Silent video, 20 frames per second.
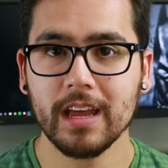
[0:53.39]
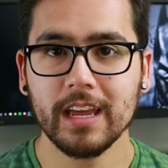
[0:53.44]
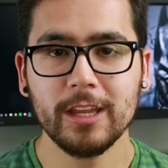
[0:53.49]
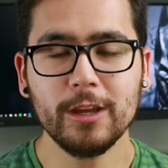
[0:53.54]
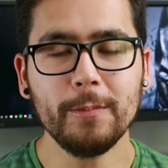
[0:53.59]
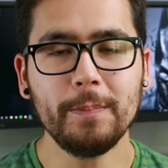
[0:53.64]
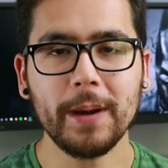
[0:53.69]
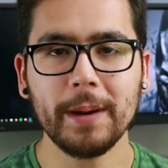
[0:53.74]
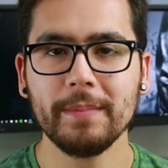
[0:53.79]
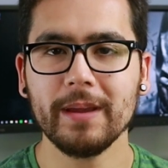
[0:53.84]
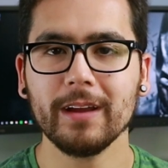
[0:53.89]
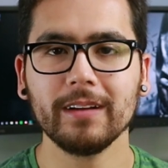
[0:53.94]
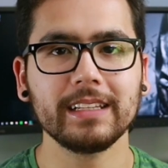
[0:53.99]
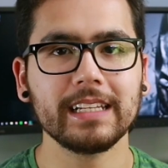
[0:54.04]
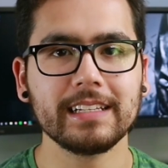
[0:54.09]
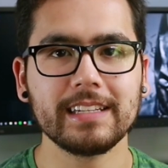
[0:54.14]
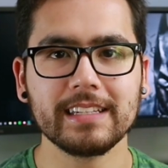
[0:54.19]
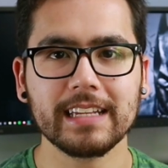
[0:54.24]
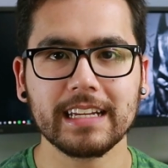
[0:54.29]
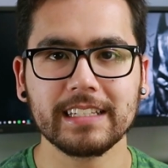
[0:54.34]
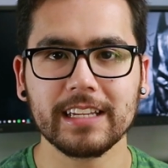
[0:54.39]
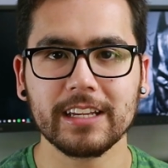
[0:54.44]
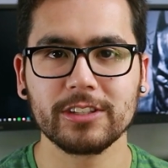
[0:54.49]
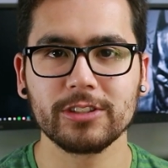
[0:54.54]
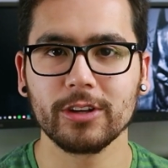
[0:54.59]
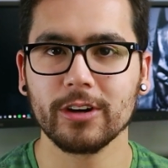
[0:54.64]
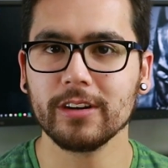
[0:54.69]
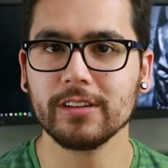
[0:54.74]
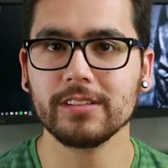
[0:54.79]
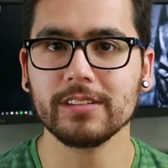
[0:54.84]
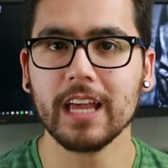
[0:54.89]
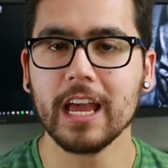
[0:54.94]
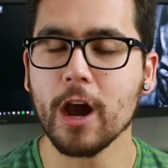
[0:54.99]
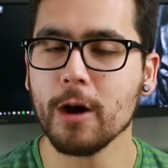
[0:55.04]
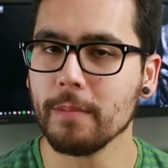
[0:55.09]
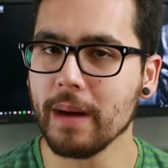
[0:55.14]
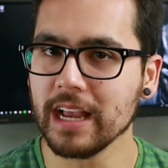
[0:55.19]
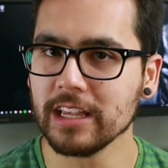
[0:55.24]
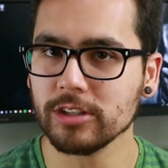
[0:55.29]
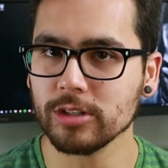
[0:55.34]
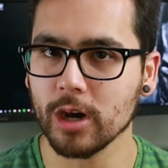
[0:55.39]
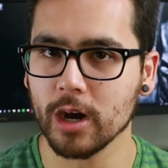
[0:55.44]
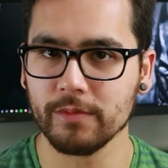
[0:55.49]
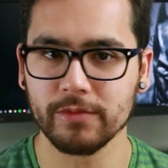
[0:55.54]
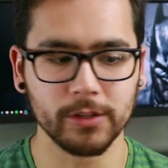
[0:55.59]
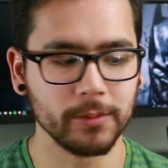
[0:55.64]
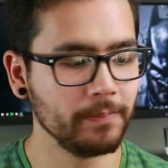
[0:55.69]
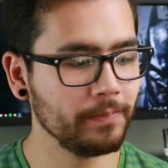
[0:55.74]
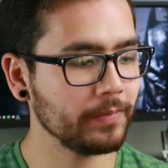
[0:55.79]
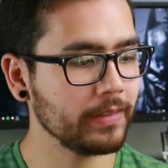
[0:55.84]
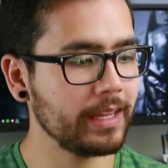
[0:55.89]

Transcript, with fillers: E o primeiro desses acessórios é o mais óbvio,